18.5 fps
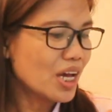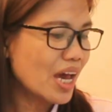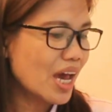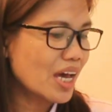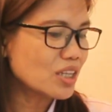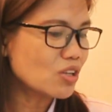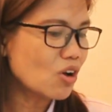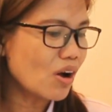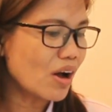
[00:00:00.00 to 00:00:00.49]

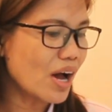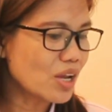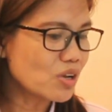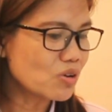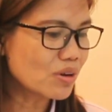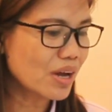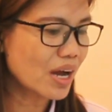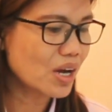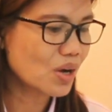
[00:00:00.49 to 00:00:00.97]
Eh Doc,
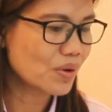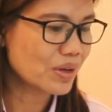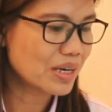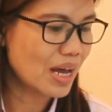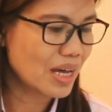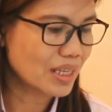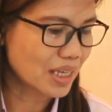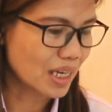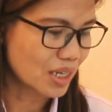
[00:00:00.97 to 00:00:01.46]
anong
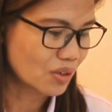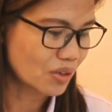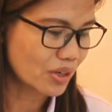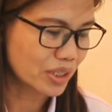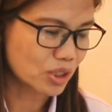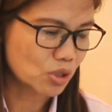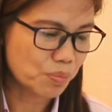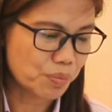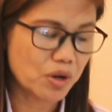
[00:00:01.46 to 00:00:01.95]
gagawin natin?
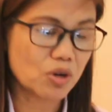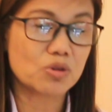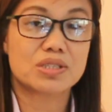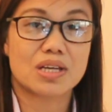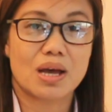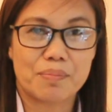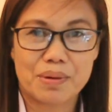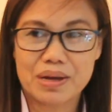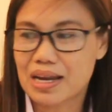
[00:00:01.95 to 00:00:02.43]
Okay, ito
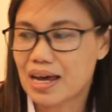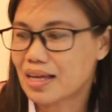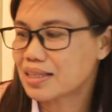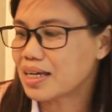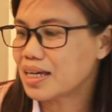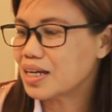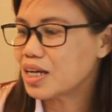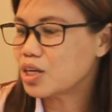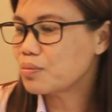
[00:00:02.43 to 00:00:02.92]
pag-usapan
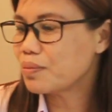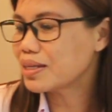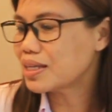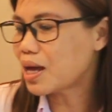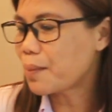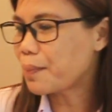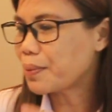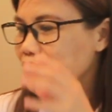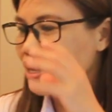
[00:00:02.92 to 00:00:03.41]
natin. Ano ba
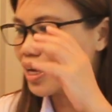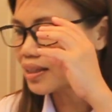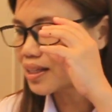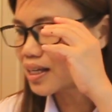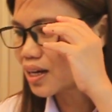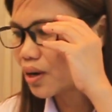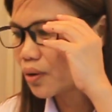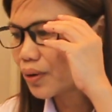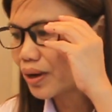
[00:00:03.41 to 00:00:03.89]
dapat
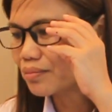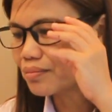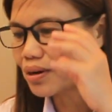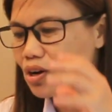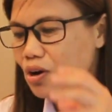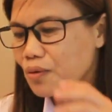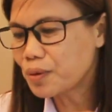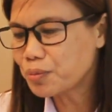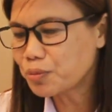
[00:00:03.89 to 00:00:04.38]
natin gawin?
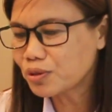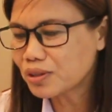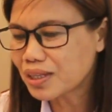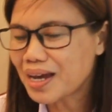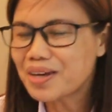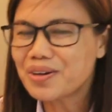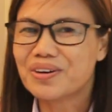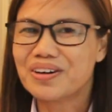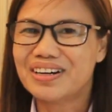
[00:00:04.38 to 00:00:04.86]
Mag-copy po
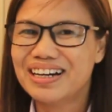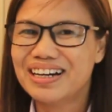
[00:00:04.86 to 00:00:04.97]
tayo.